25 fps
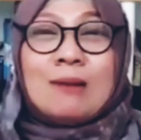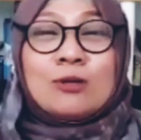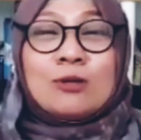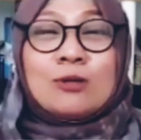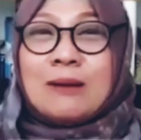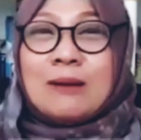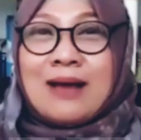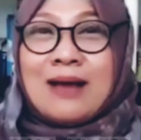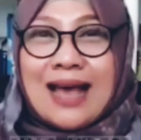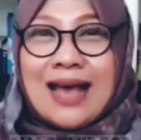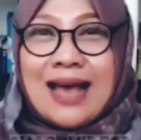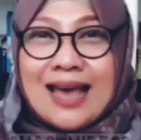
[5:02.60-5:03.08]

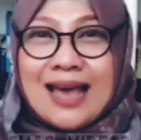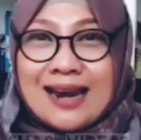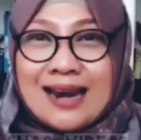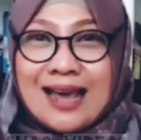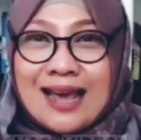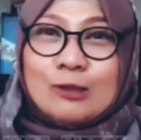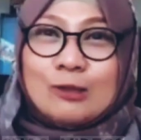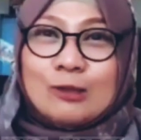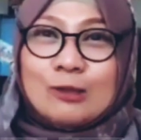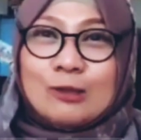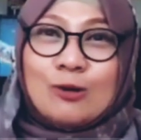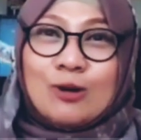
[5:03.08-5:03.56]
sama anak
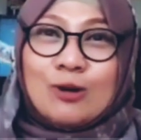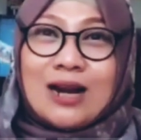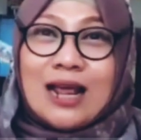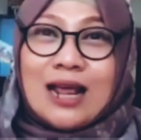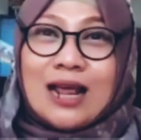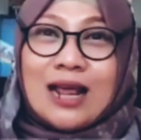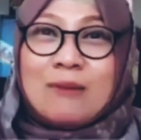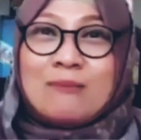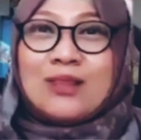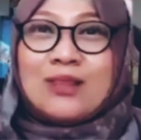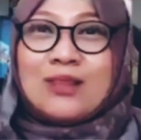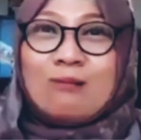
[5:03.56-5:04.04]
itu
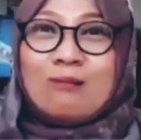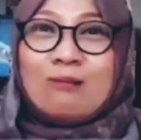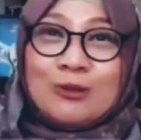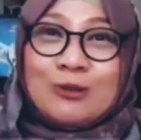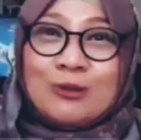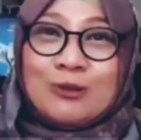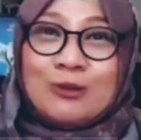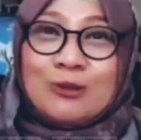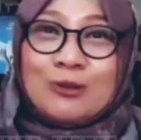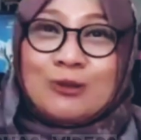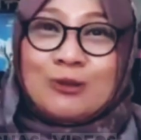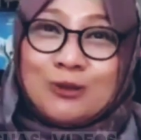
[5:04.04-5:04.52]
rahmat Allah
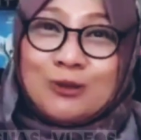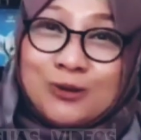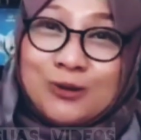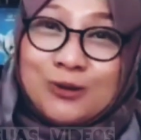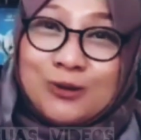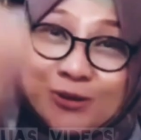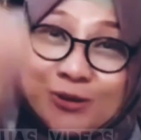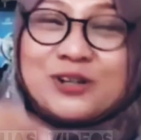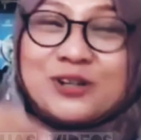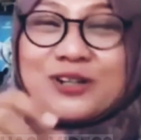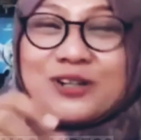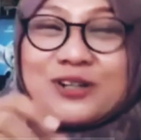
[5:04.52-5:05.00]

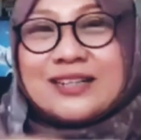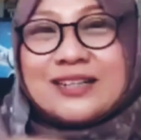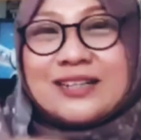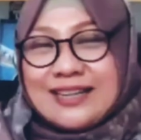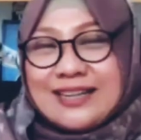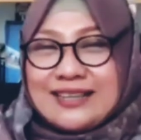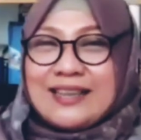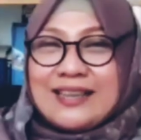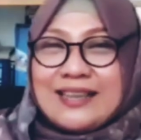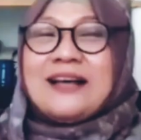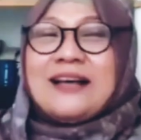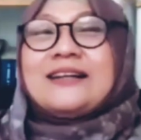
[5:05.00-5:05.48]
turun ke kita.